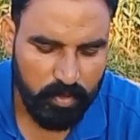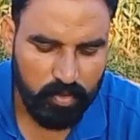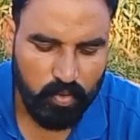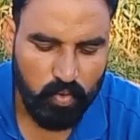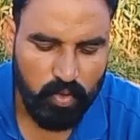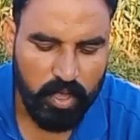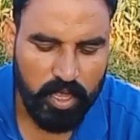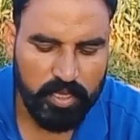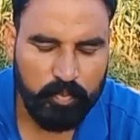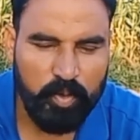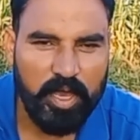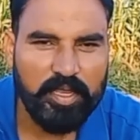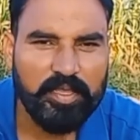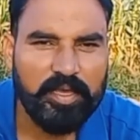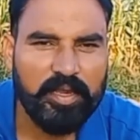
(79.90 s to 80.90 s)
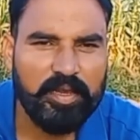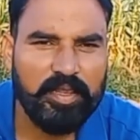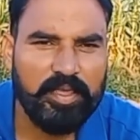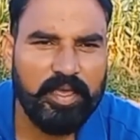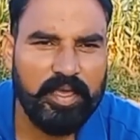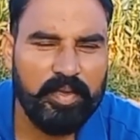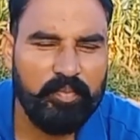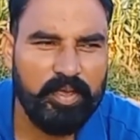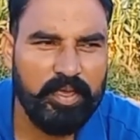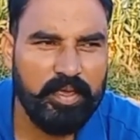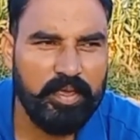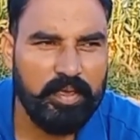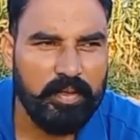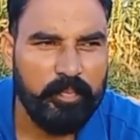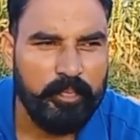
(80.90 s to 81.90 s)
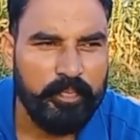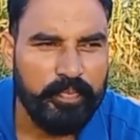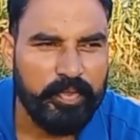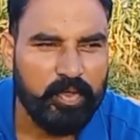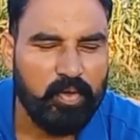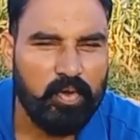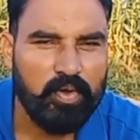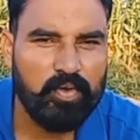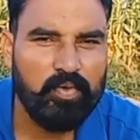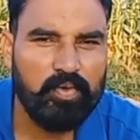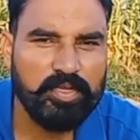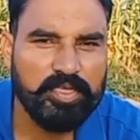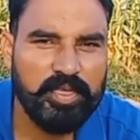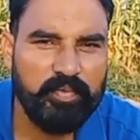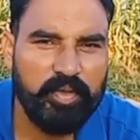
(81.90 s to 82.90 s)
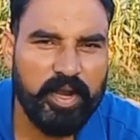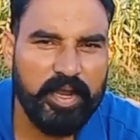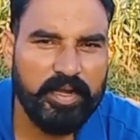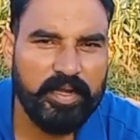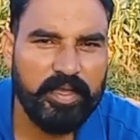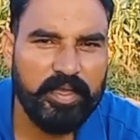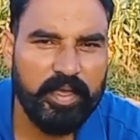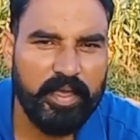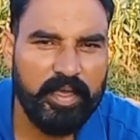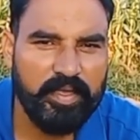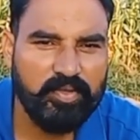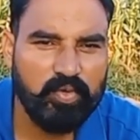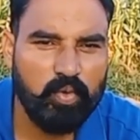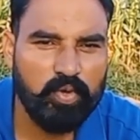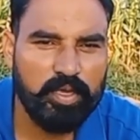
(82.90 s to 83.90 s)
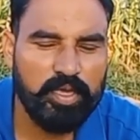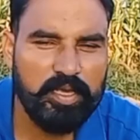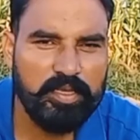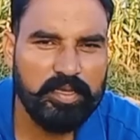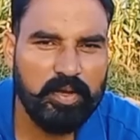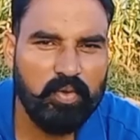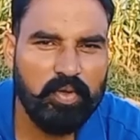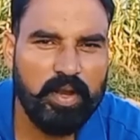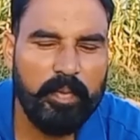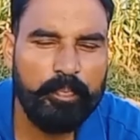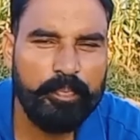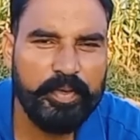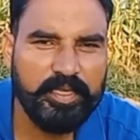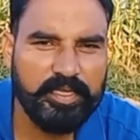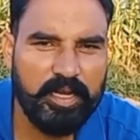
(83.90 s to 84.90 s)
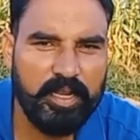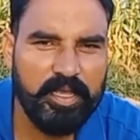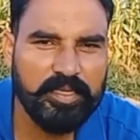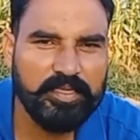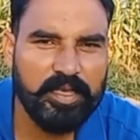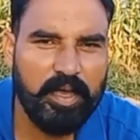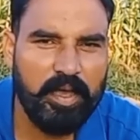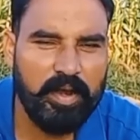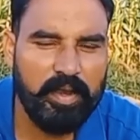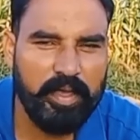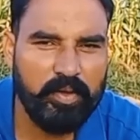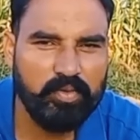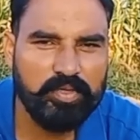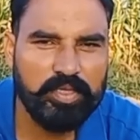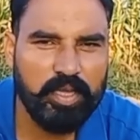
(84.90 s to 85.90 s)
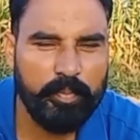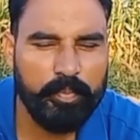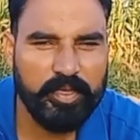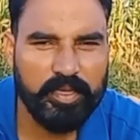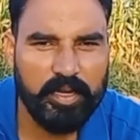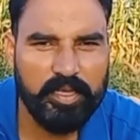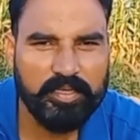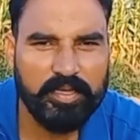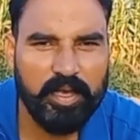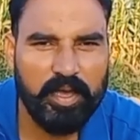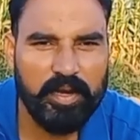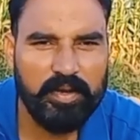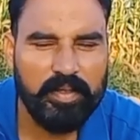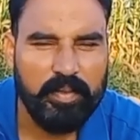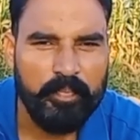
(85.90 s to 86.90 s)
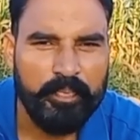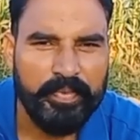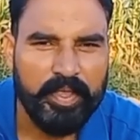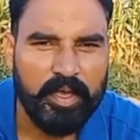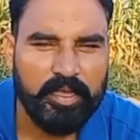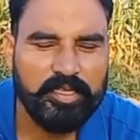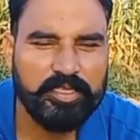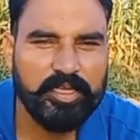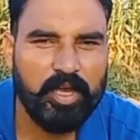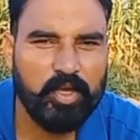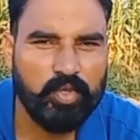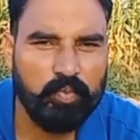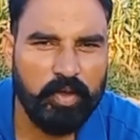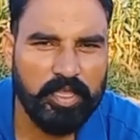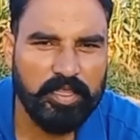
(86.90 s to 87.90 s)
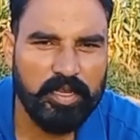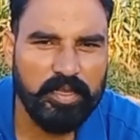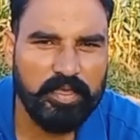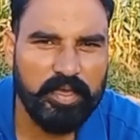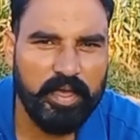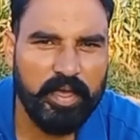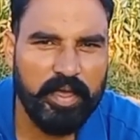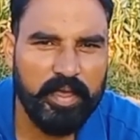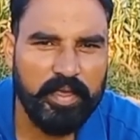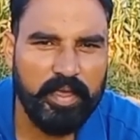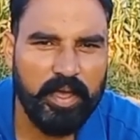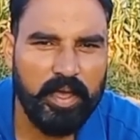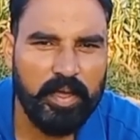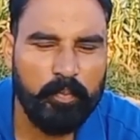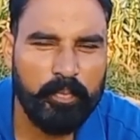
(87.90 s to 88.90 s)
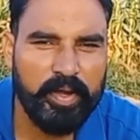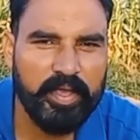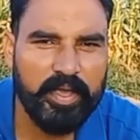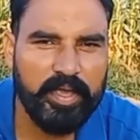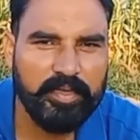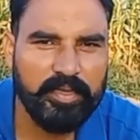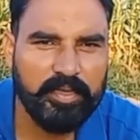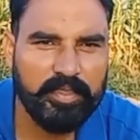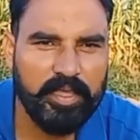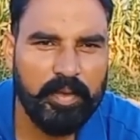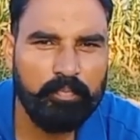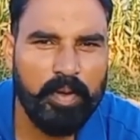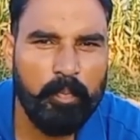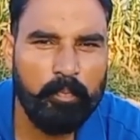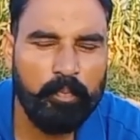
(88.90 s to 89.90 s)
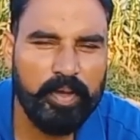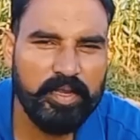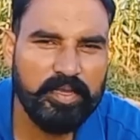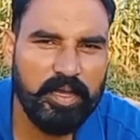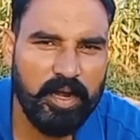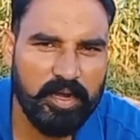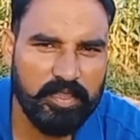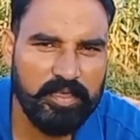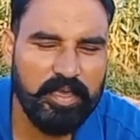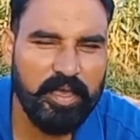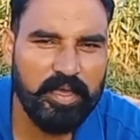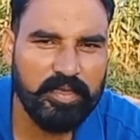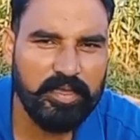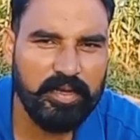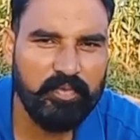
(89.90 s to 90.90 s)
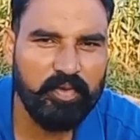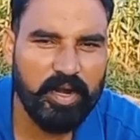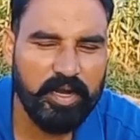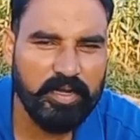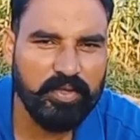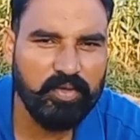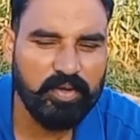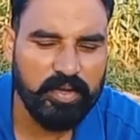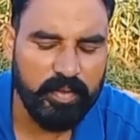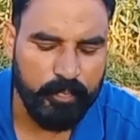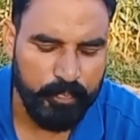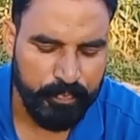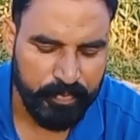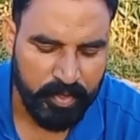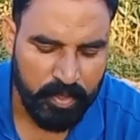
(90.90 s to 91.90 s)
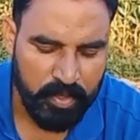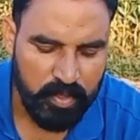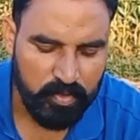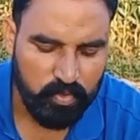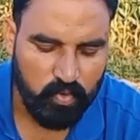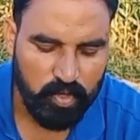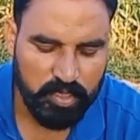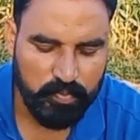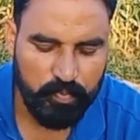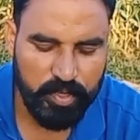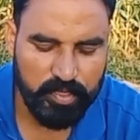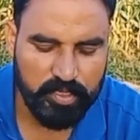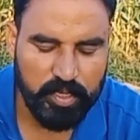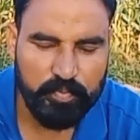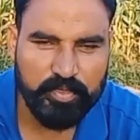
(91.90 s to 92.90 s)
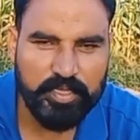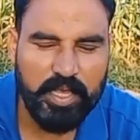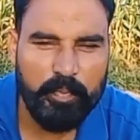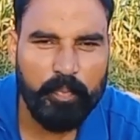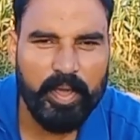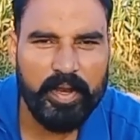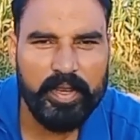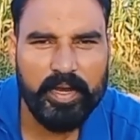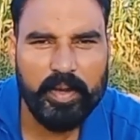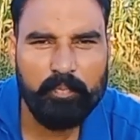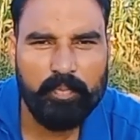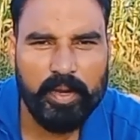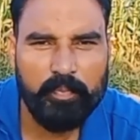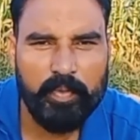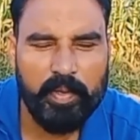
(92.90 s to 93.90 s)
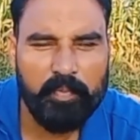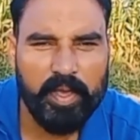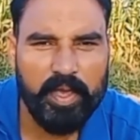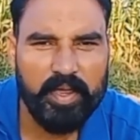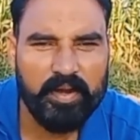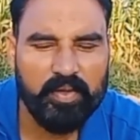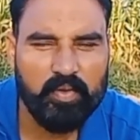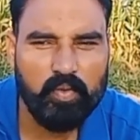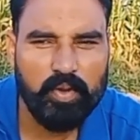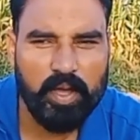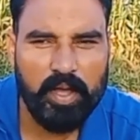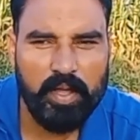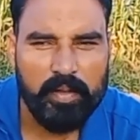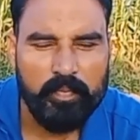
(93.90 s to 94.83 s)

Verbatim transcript: तो आज बात करते हैं भी कौन कौन सी वैरायटी हैं जो कि जिन्होंने पिछले साल या उससे पिछले साल अच्छा उत्पादन दिया है या अपने कह सकते हैं बम्पर झाड़ दिया है जिन वरायटियों ने तो इसमें सबसे पहले नंबर पे मैं रखूँगा